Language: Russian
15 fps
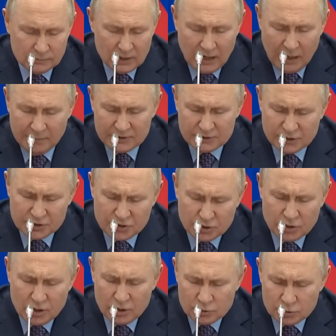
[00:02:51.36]
обозначить
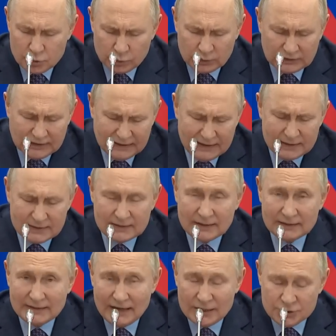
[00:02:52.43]
четкие
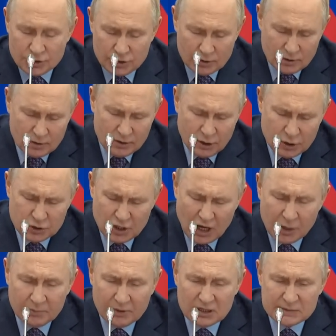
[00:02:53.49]
задачи,
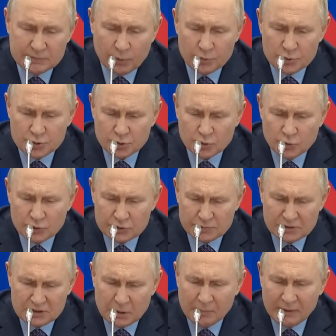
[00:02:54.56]
решаемые с помощью
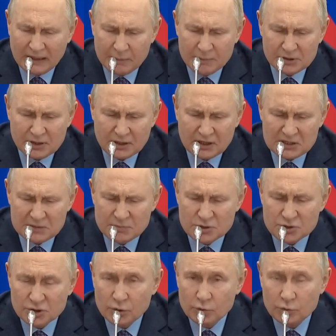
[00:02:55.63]
космоса, параметры
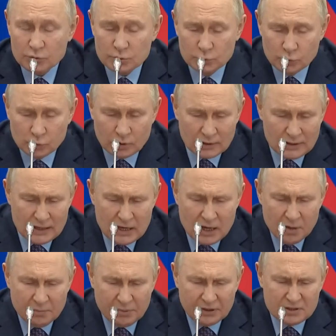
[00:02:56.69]
космических услуг,
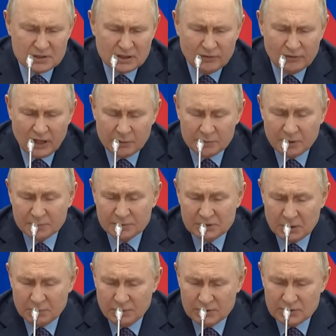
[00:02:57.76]
предоставляемых
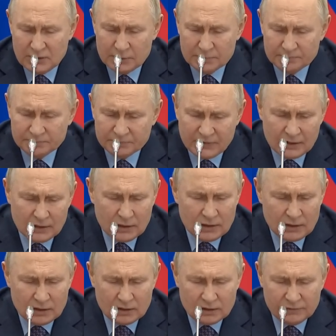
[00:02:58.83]
потребителям,
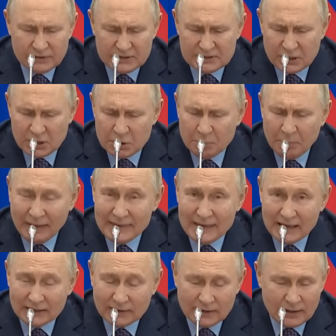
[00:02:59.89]
выстроить
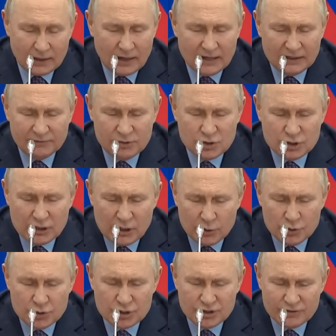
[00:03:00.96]
понятные,
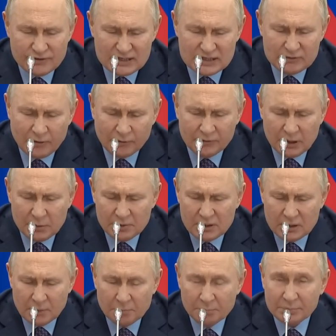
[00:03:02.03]
отвечающие вызовам
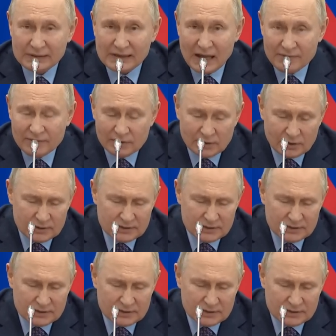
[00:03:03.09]
времени правила,